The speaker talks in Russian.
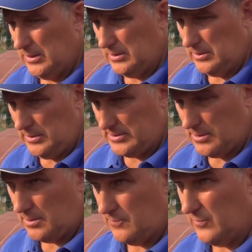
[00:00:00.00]
Э,
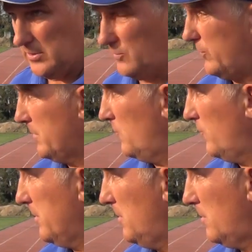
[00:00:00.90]
несколько выходов один
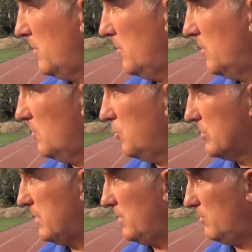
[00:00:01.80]
в один
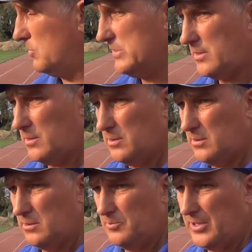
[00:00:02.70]
после быстрых
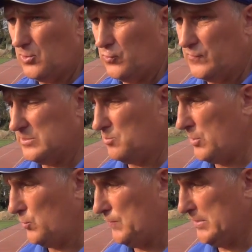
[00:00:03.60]
переходов из
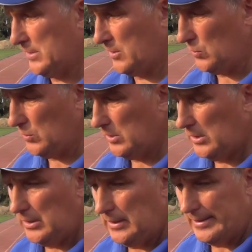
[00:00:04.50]
обороны в атаку.
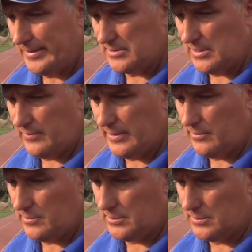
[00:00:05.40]

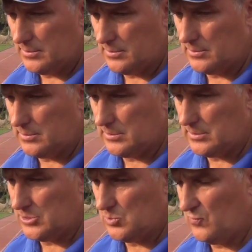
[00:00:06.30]
Разговаривали
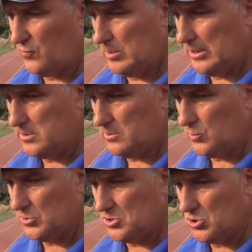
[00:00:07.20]
с нашими футболистами,
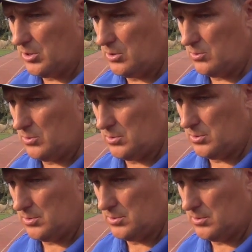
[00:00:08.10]
но, к
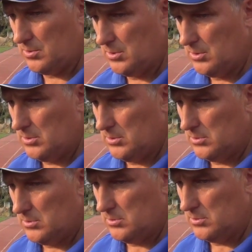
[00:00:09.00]
сожалению,
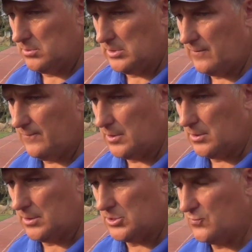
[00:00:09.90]

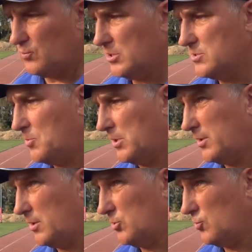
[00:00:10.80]
наверное, наши футболисты пока
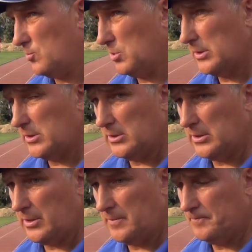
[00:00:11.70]
не готовы были к
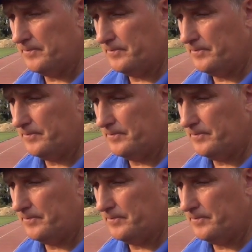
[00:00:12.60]
этой игре.